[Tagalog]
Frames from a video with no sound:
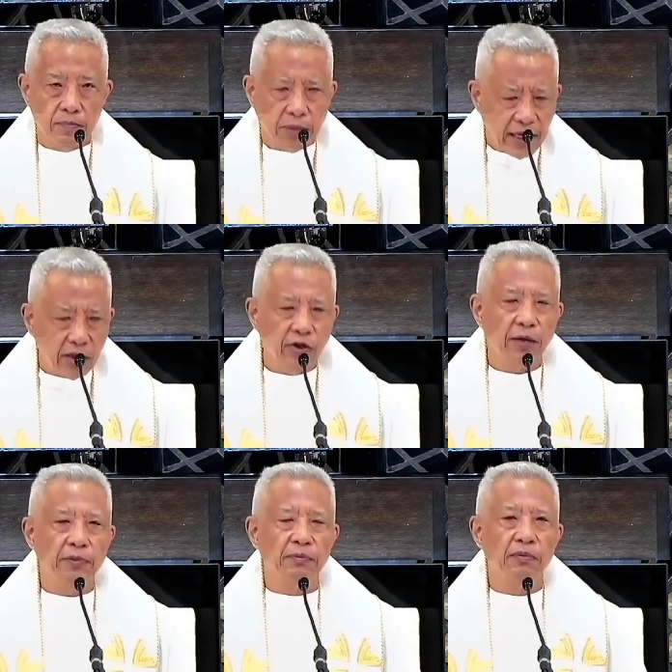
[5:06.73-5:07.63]
Paano
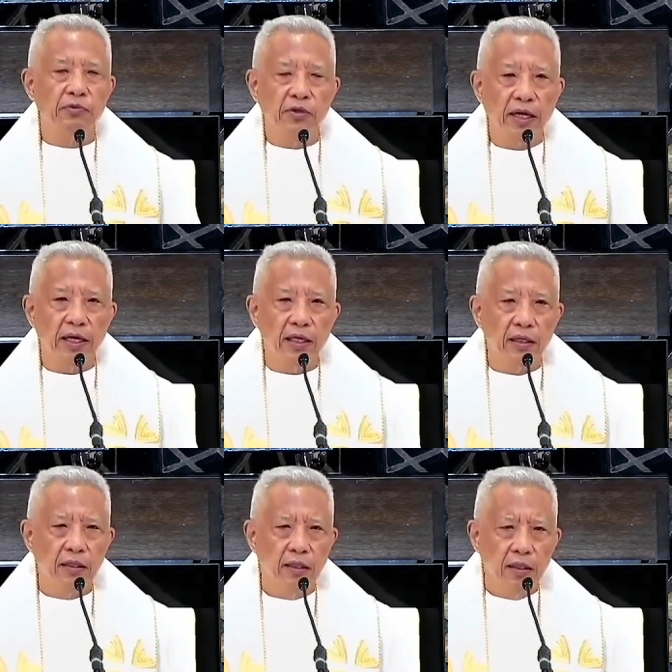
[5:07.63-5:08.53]
dapat mabuhay?
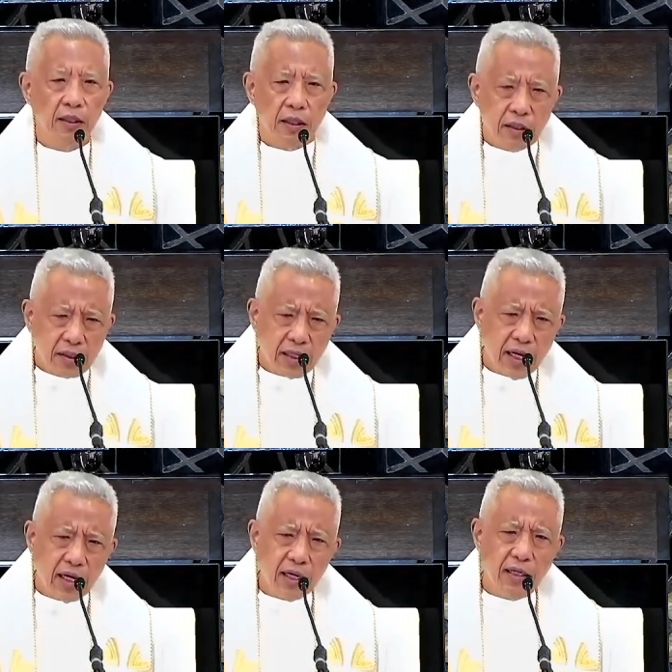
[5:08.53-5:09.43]

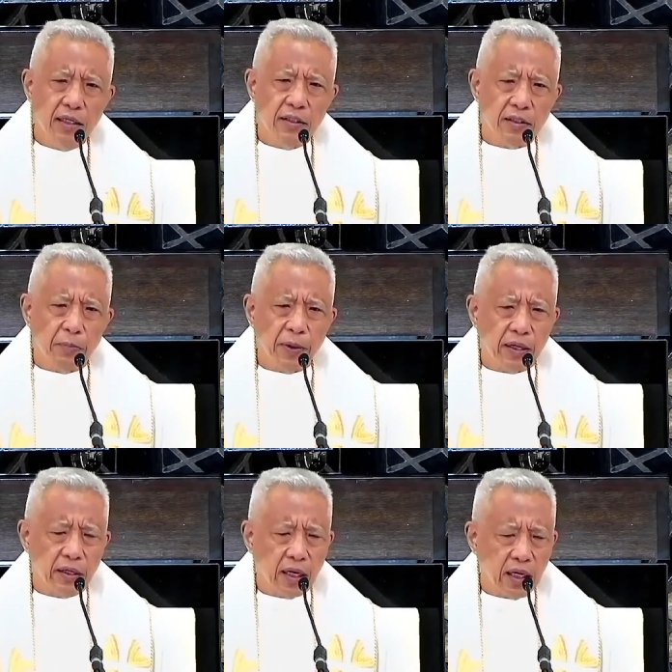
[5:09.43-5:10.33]
Isa sa
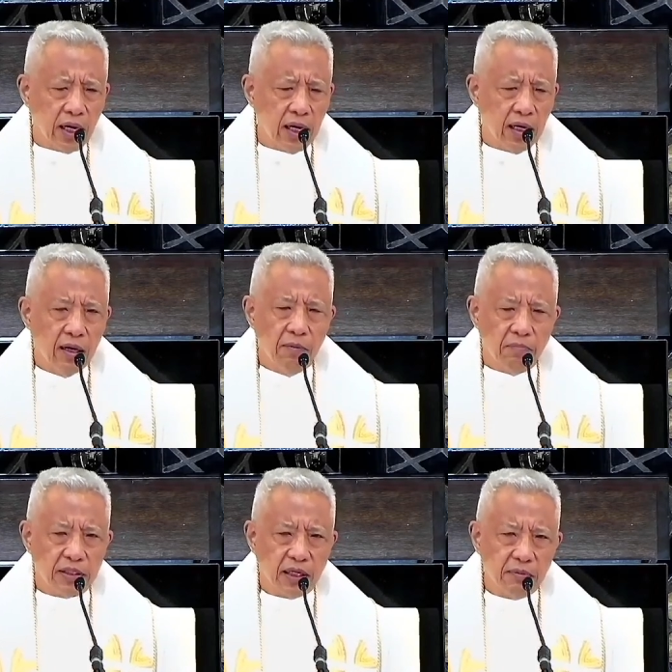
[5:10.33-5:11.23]
pinaka
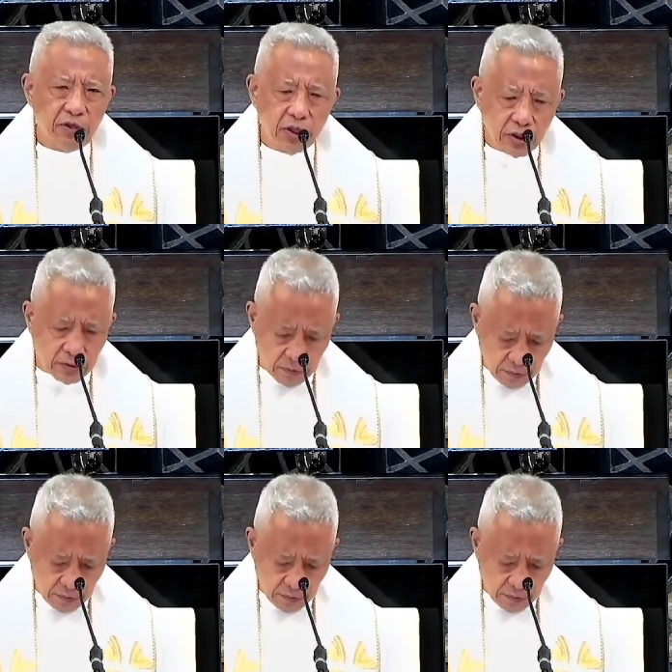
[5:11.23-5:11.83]
masalimuot